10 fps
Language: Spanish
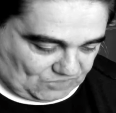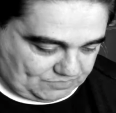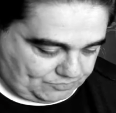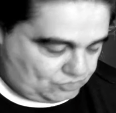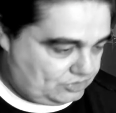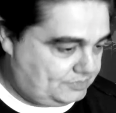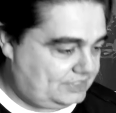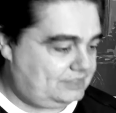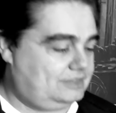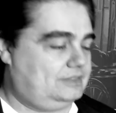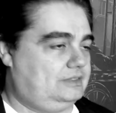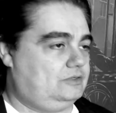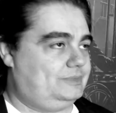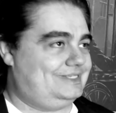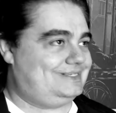por lo que me
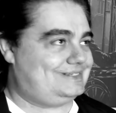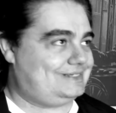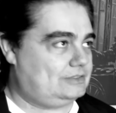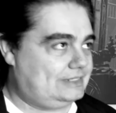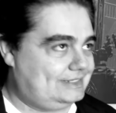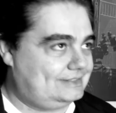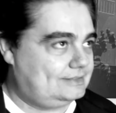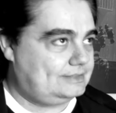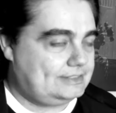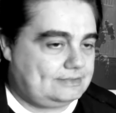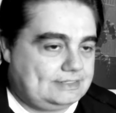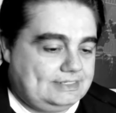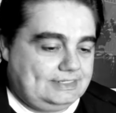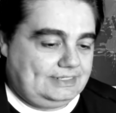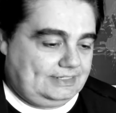comentas, Caroline,
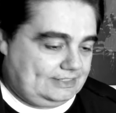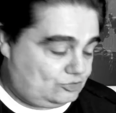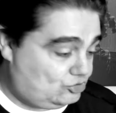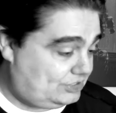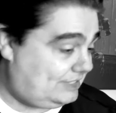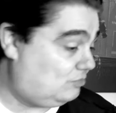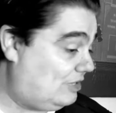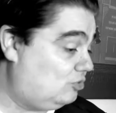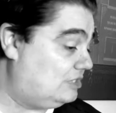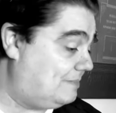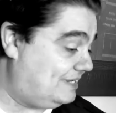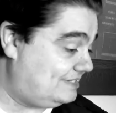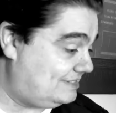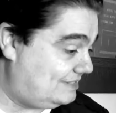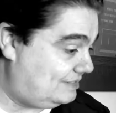esto sería una gota
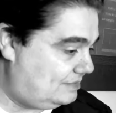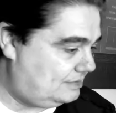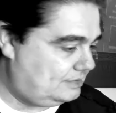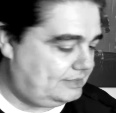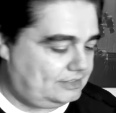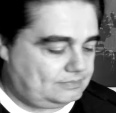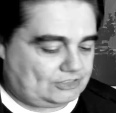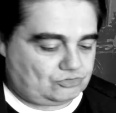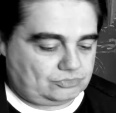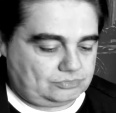más en el, vaso.